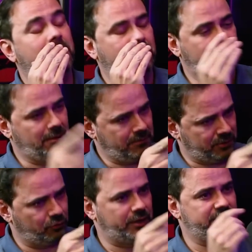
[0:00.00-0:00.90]
é uma, é uma
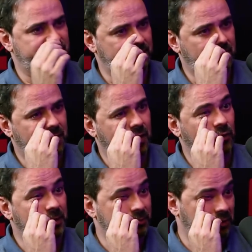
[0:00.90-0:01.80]
dureza.
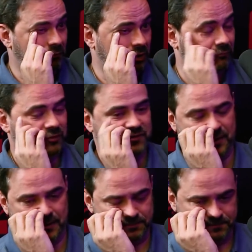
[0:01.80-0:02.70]
Eu lembro que quando
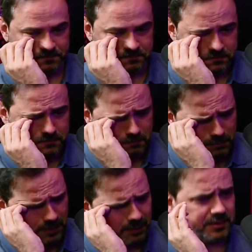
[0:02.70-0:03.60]
você
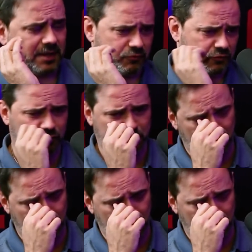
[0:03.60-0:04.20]
teve os seus